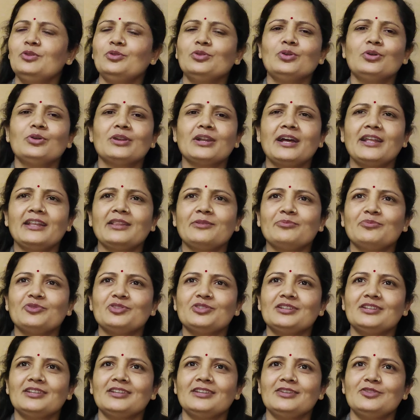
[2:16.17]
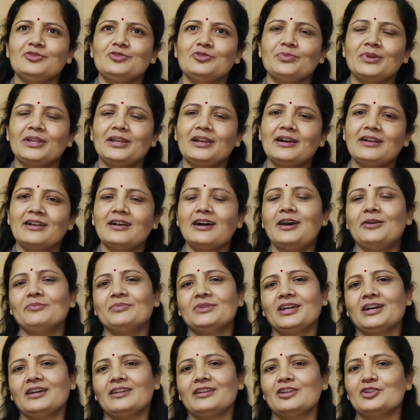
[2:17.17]
दुख हो रहा था मुझे कि जो मेरा काम
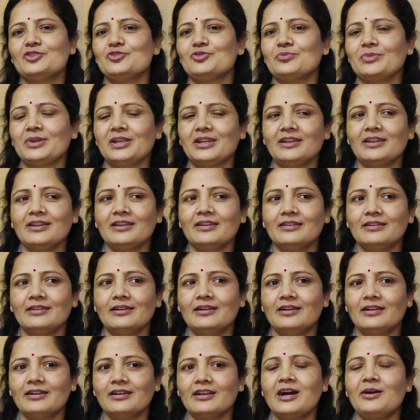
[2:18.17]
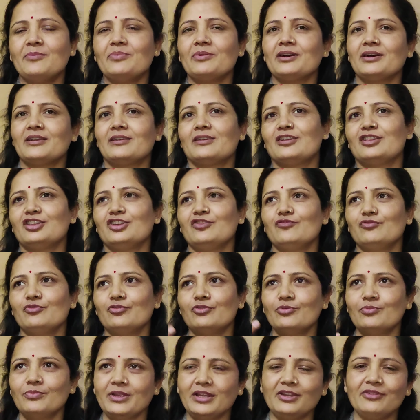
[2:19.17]
था ना जो मैं आ, काम कर रही थी
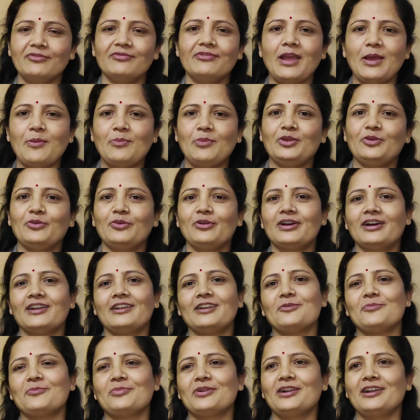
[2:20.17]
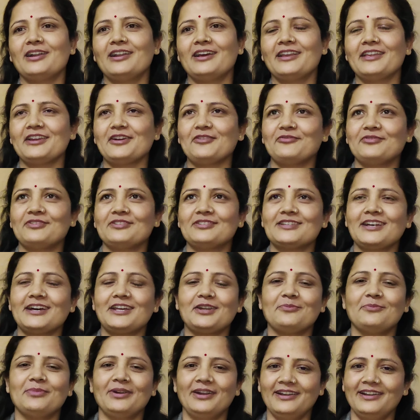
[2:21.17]
वो मेरी फैमिली को करना पड़ रहा है या फिर
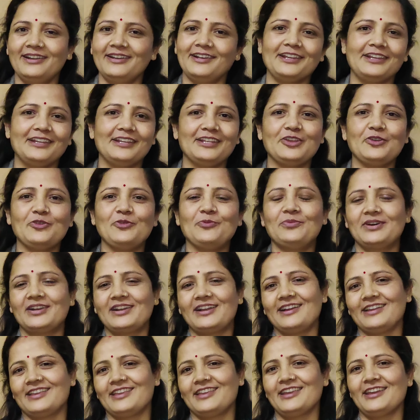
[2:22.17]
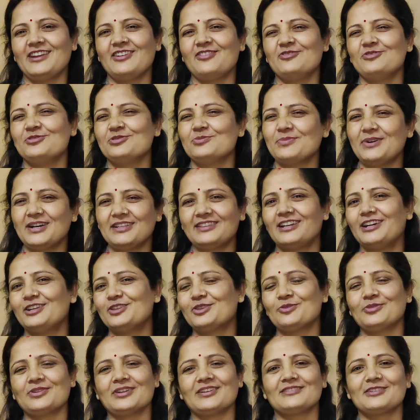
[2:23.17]
सारा बर्डन इनके ऊपर आ गया है उस बात का
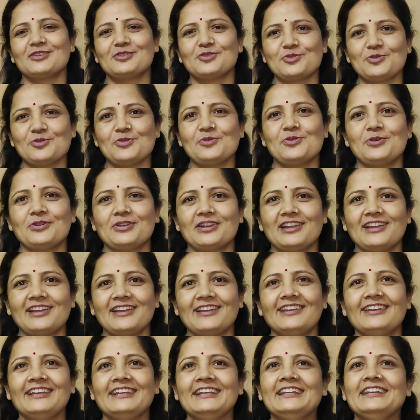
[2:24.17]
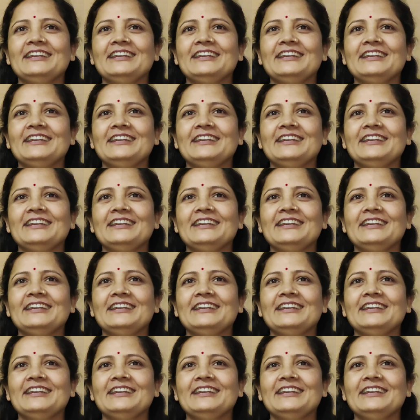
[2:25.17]
थोड़ा सा दुख हो रहा है